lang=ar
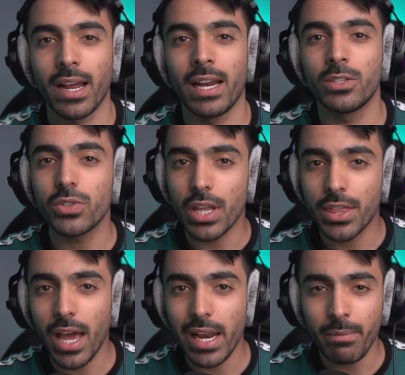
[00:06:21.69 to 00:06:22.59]
الجزء
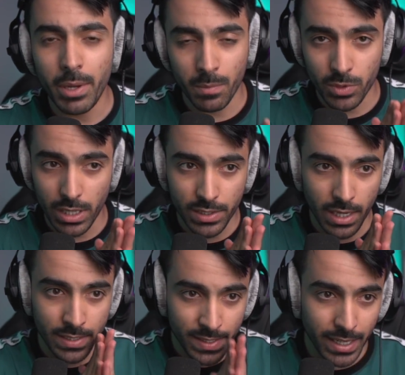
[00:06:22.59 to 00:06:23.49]
الثاني من
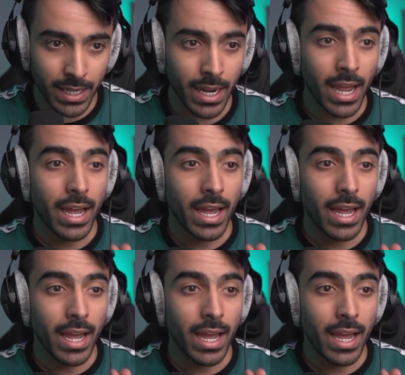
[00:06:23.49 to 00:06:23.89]
مسلسل سي